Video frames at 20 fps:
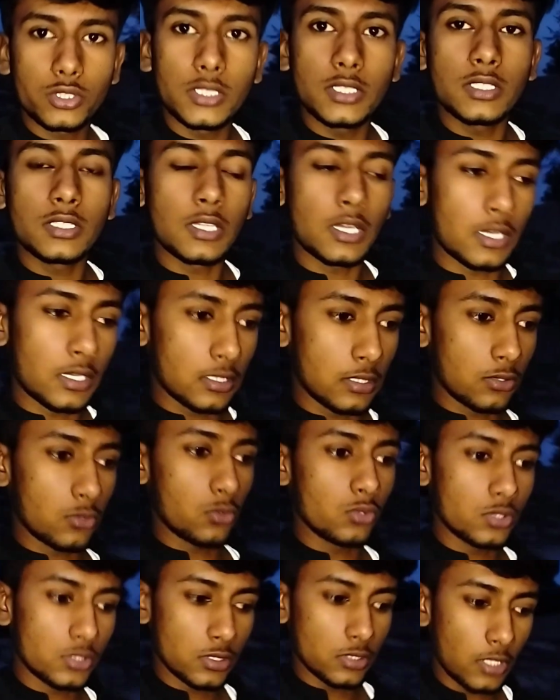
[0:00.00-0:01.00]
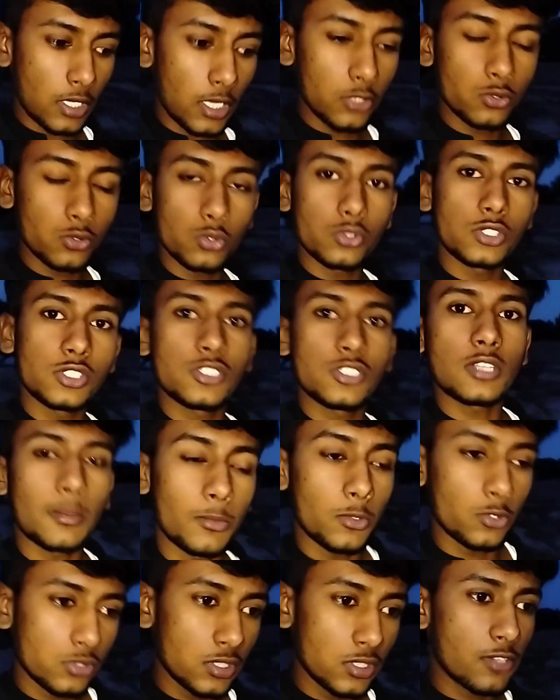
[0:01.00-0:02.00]
सी तो कोई धासू
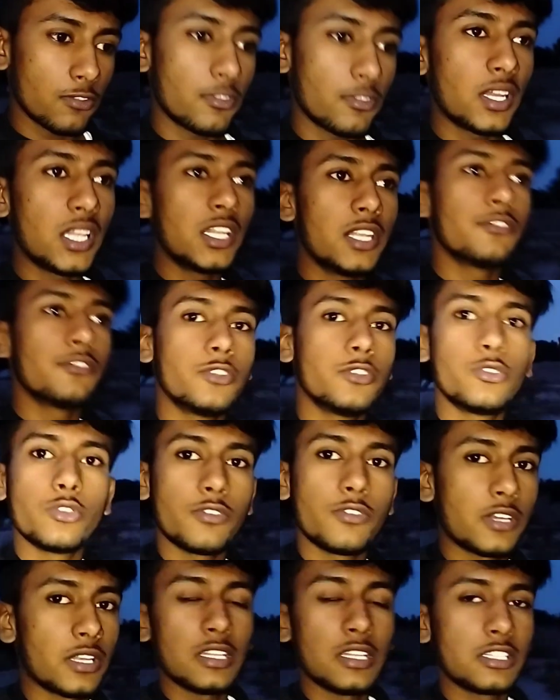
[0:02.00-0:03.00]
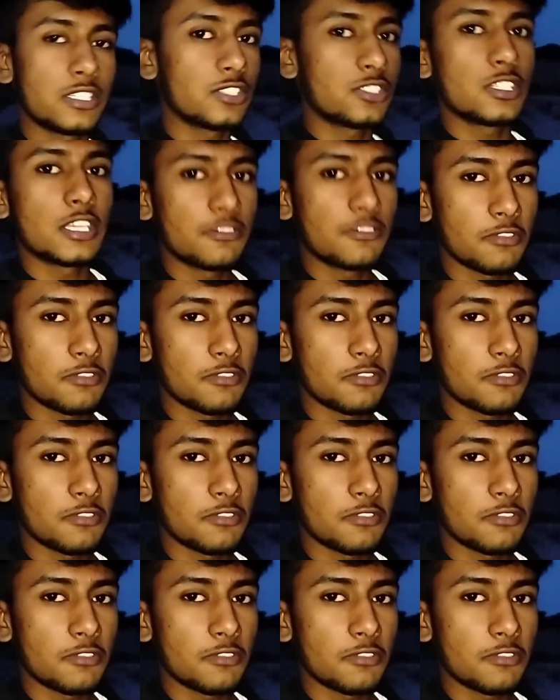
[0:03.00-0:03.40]
सिस्टम सी तो वाली वीडियो वायरल थी